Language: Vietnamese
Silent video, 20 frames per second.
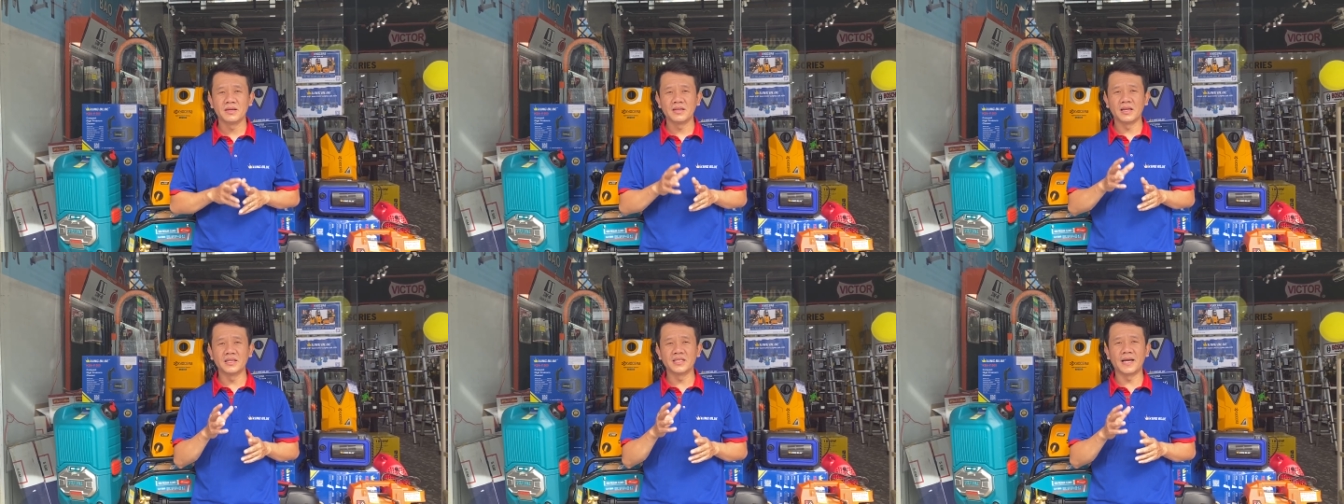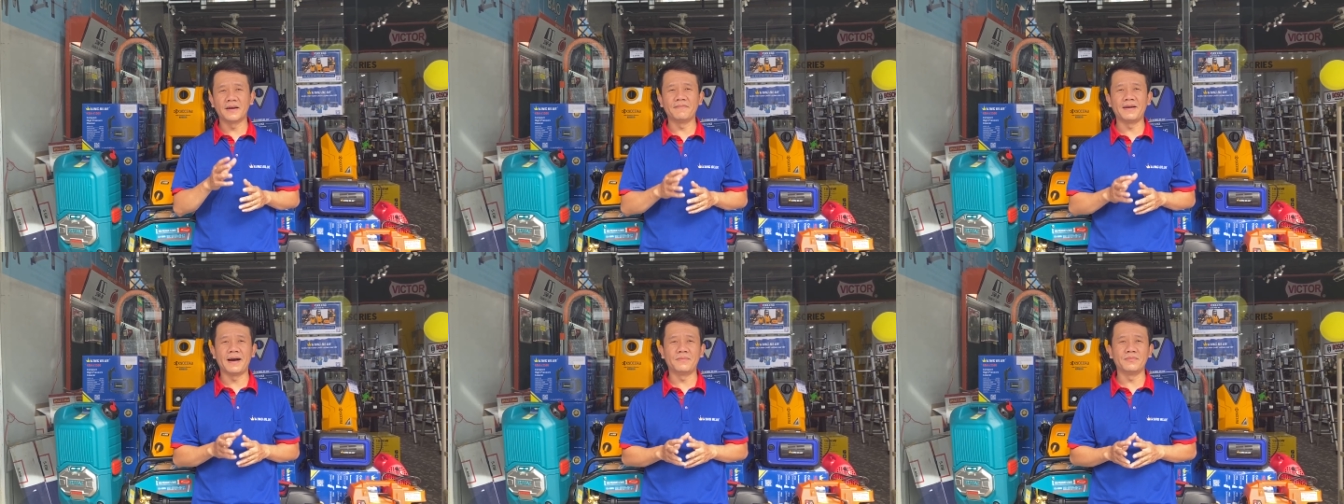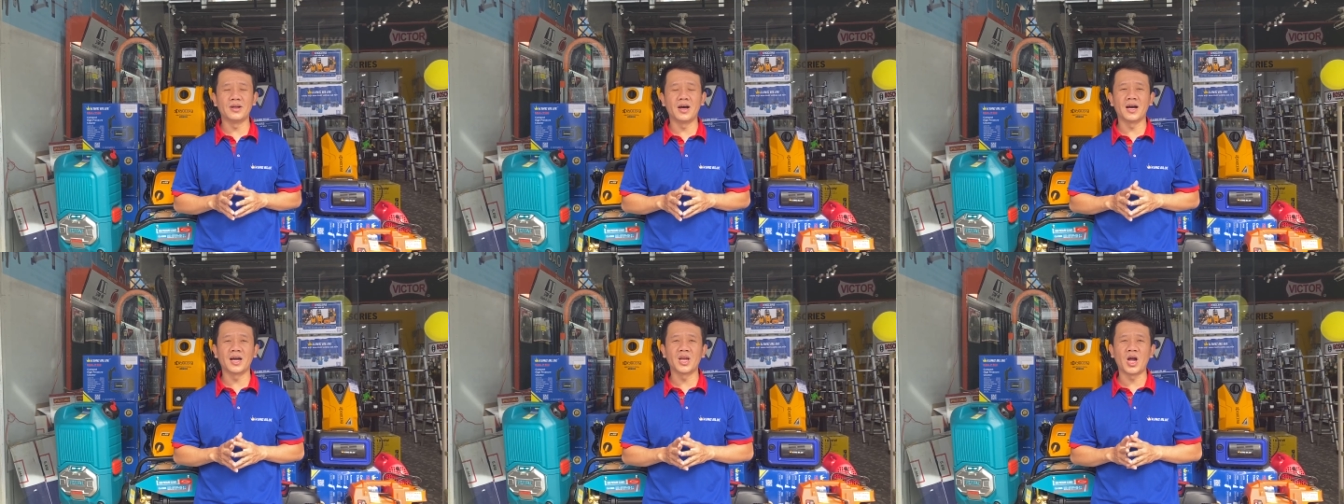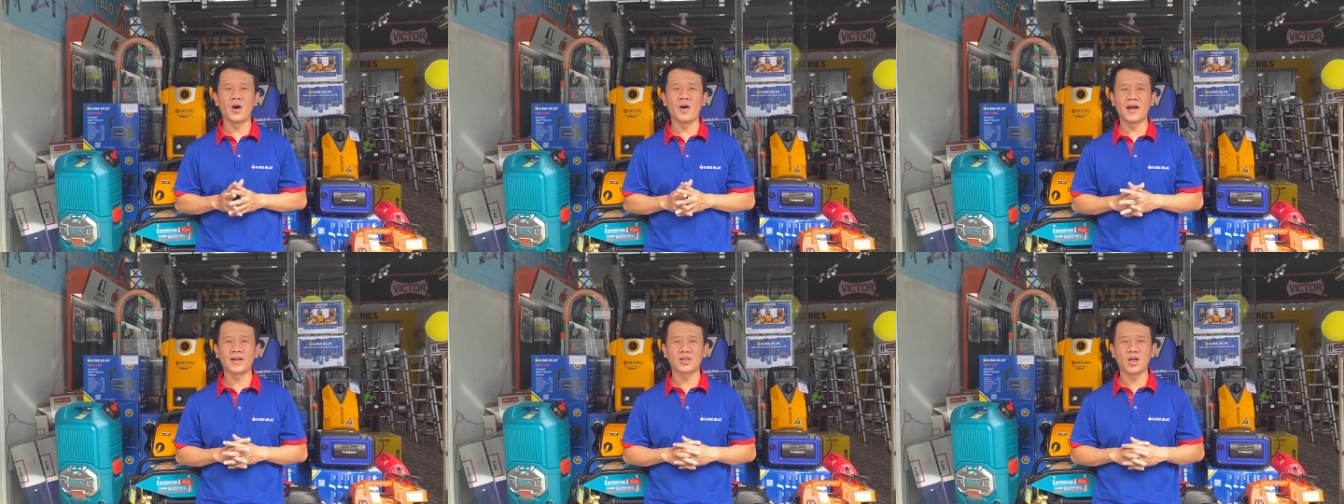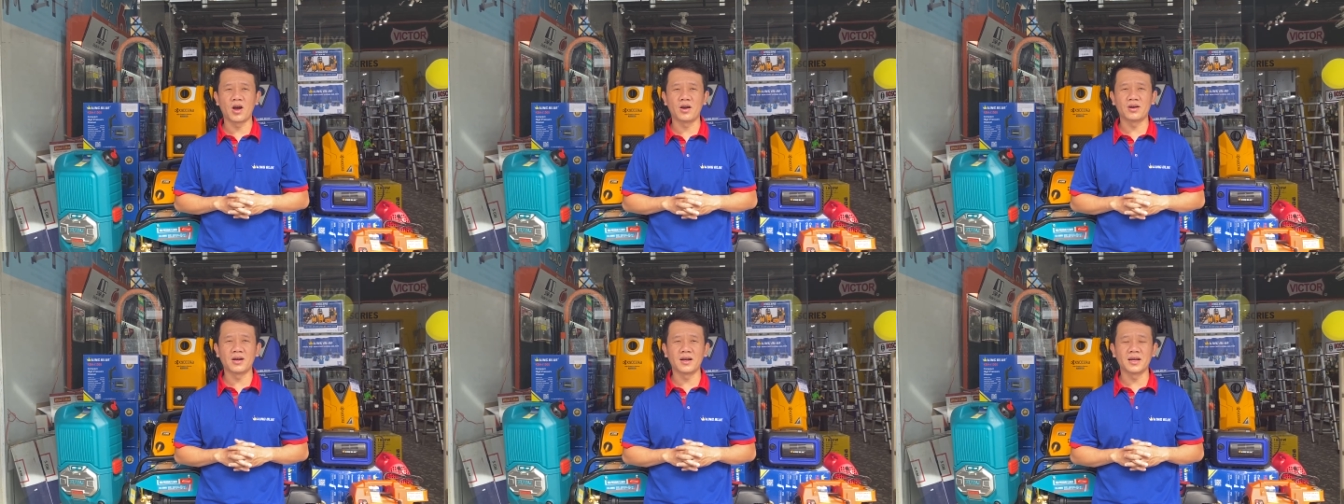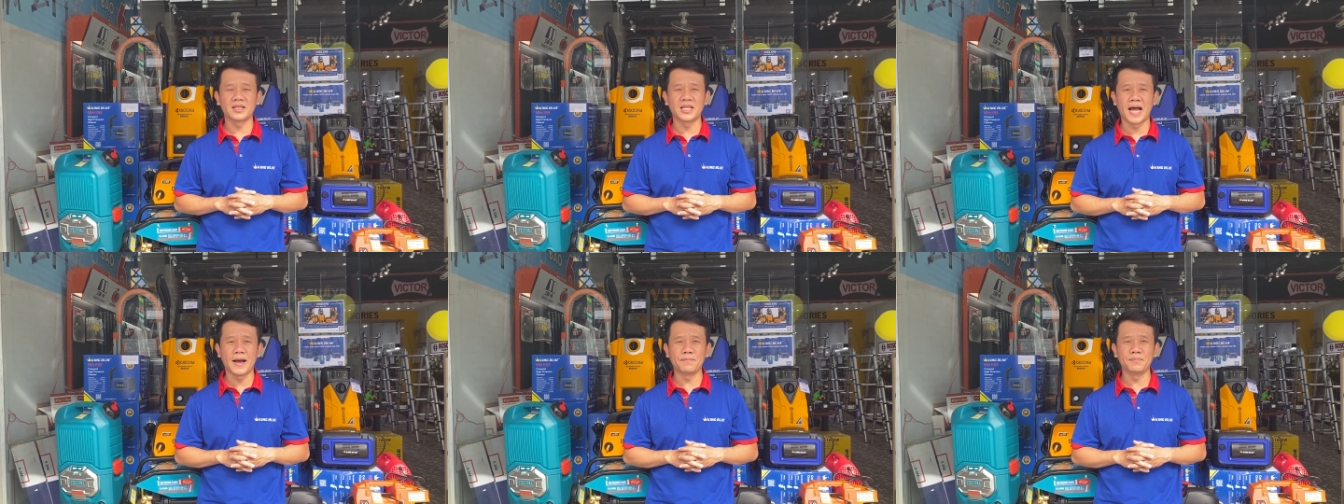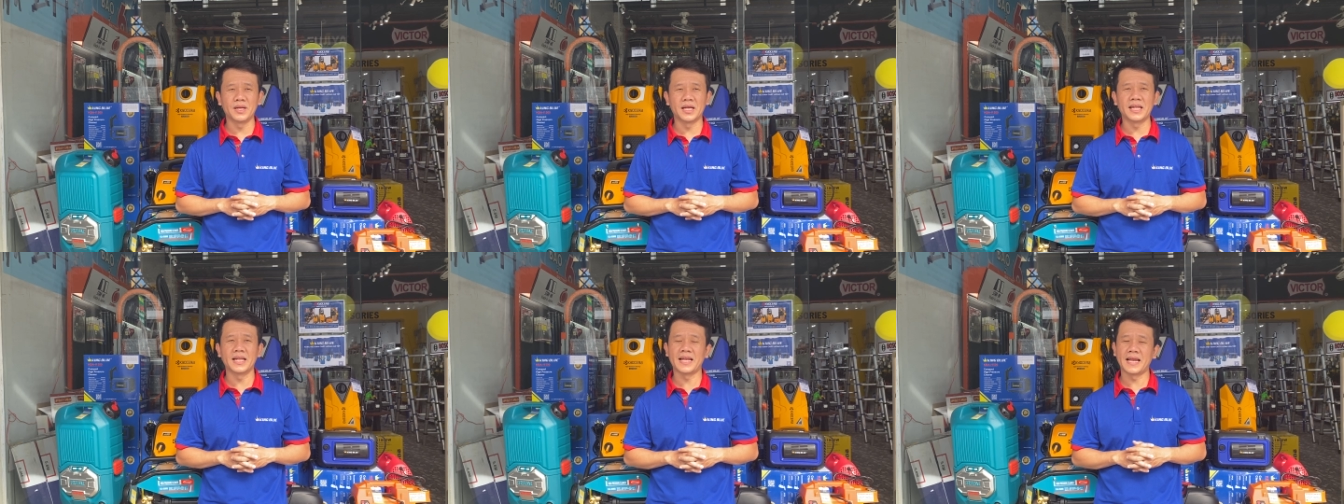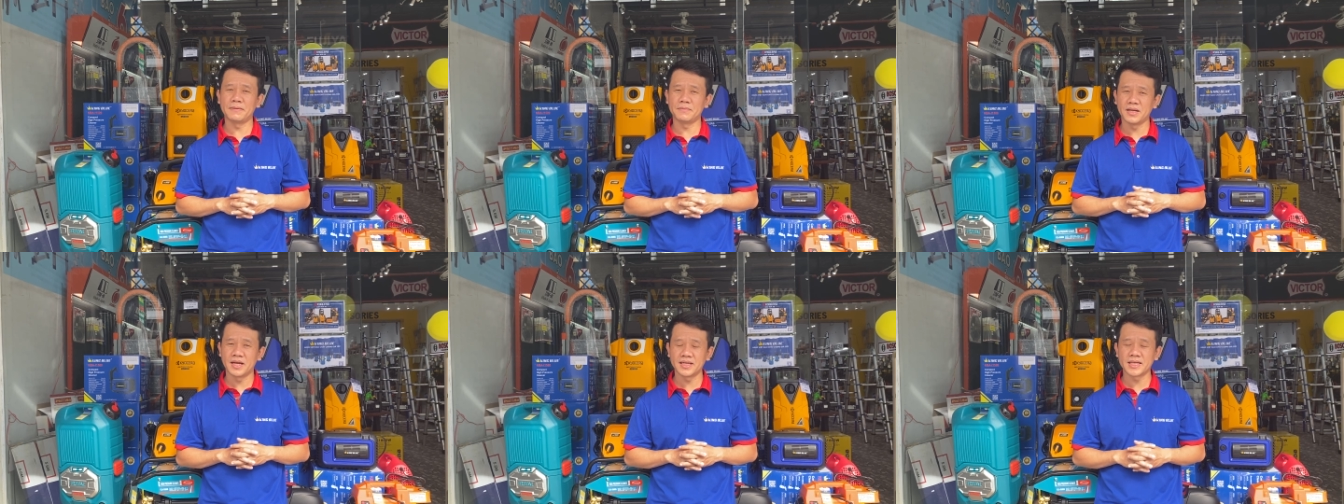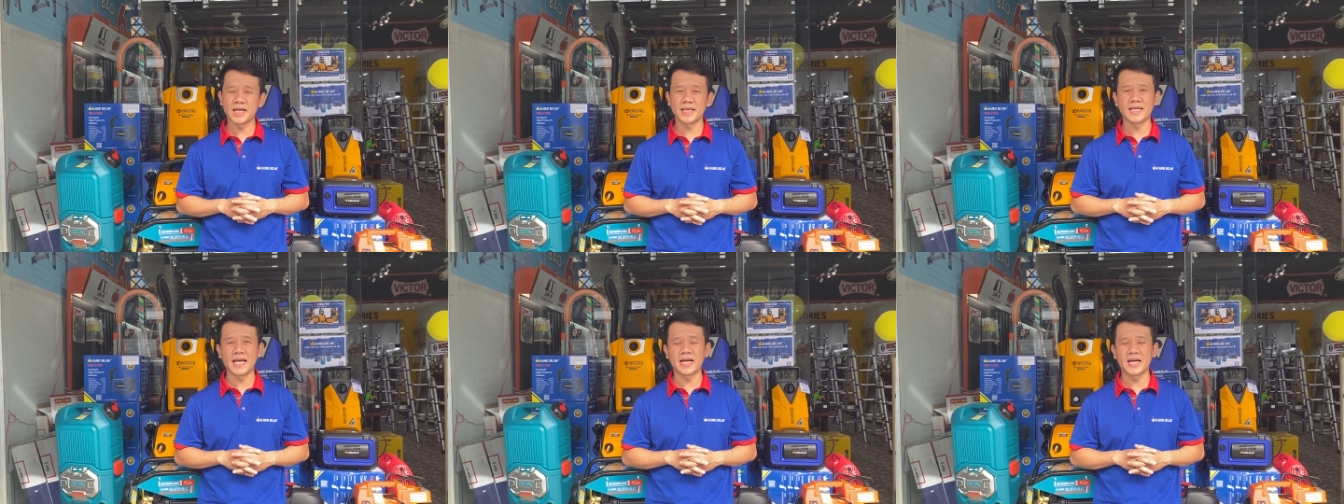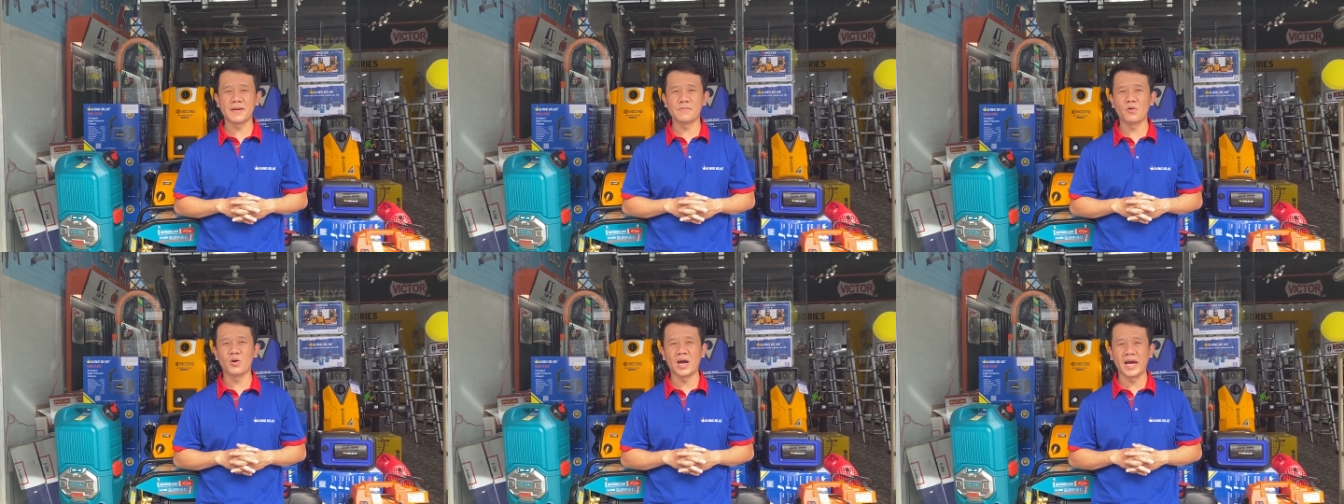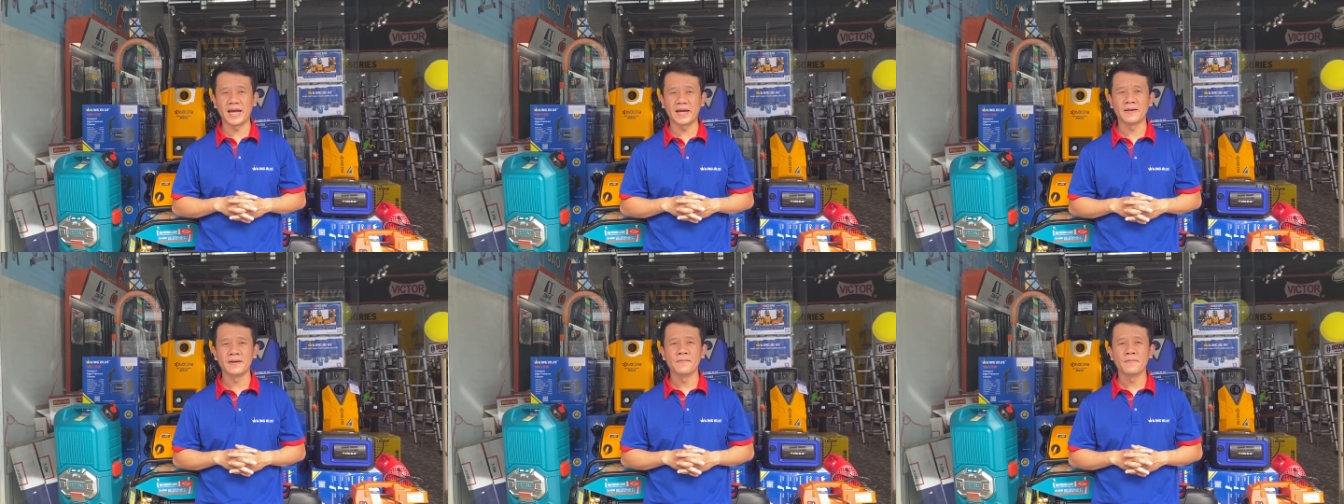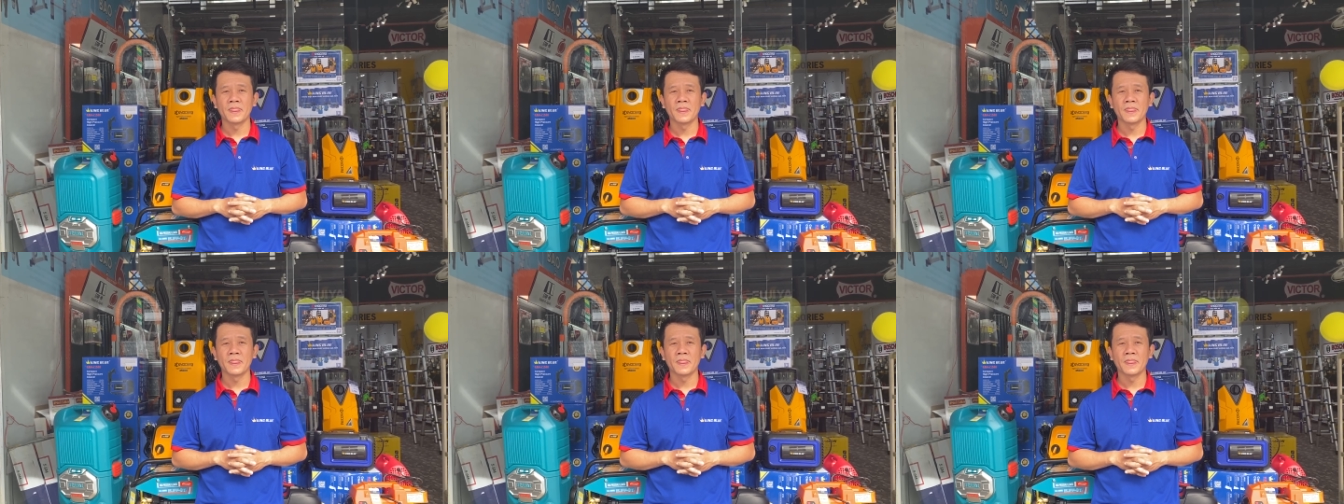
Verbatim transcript: những sản phẩm đó cái độ an toàn rất là thấp nên em nhớ cân nhắc khi mua hàng